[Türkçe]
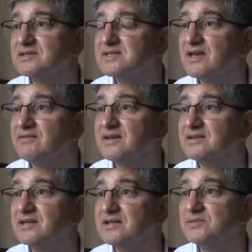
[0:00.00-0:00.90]

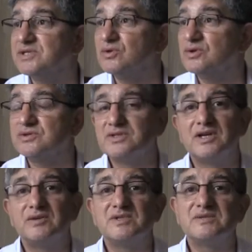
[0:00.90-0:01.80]
Sevenlerimiz,
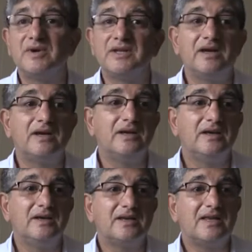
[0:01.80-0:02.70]
dostlarımız bana
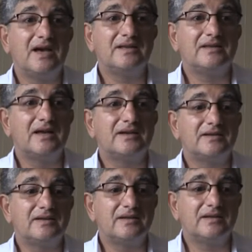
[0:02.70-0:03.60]
geldiler,
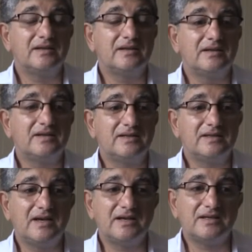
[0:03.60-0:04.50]
e,
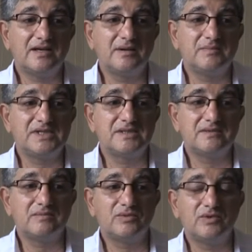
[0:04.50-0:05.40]
dediler ki ya biz
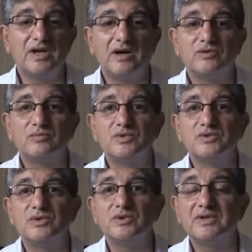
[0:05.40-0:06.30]
bu
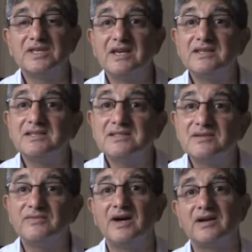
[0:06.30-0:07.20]
yavrumuzu kendi
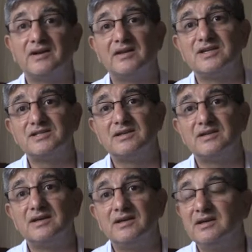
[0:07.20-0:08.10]
sınıf
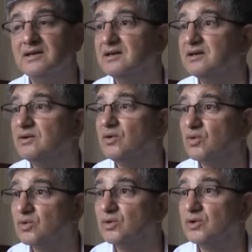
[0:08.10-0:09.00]
arkadaşları,
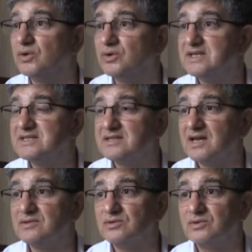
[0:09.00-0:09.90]
okulu,
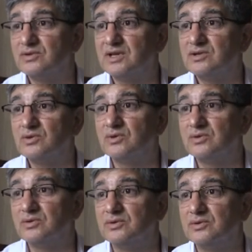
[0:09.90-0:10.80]
İskenderun'daki
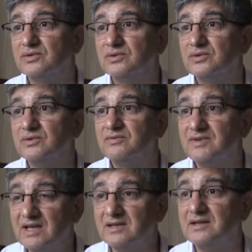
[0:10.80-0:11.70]
okulunun
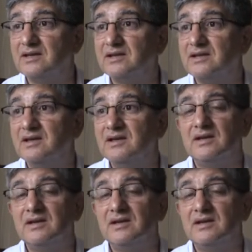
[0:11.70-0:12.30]
velileri